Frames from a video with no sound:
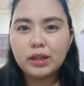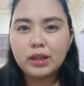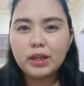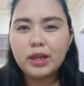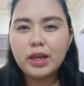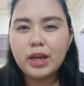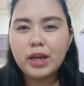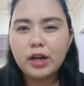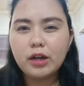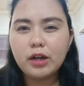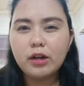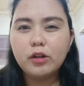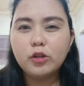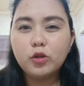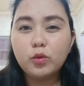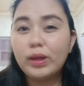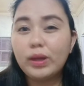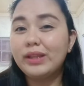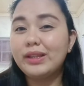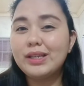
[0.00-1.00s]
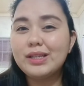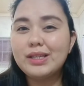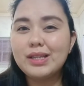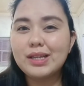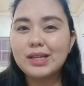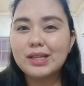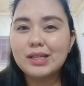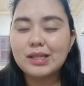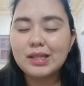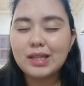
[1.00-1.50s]
year
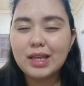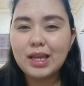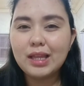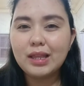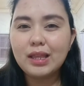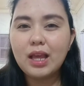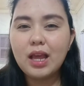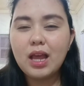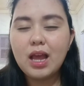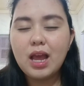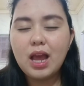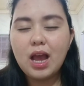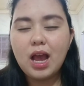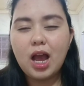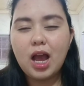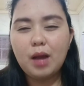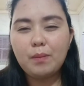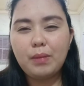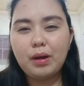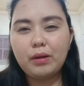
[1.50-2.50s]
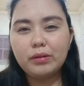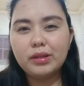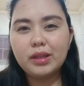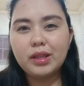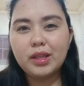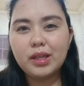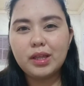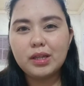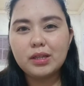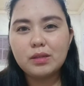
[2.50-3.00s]
2016 about
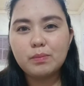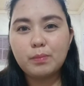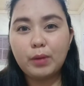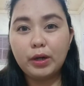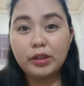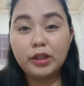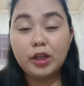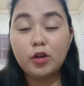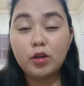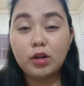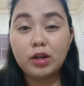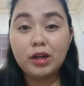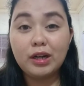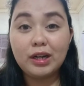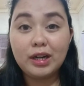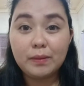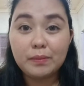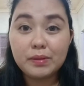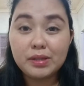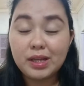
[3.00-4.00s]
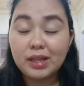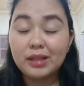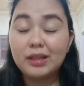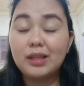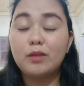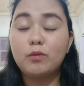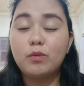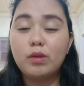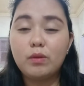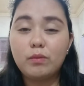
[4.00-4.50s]
this particular lipstick
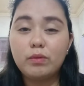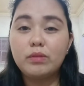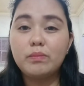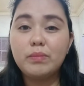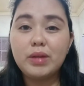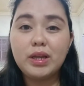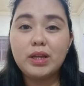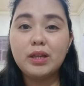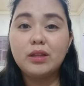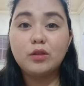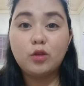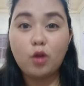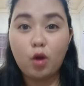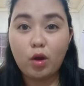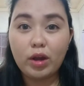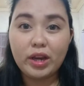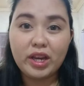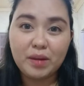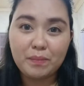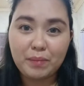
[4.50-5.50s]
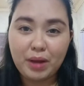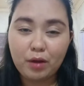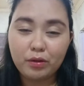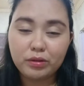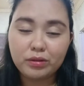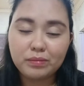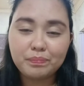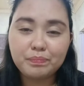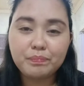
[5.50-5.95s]
that we will be talking about.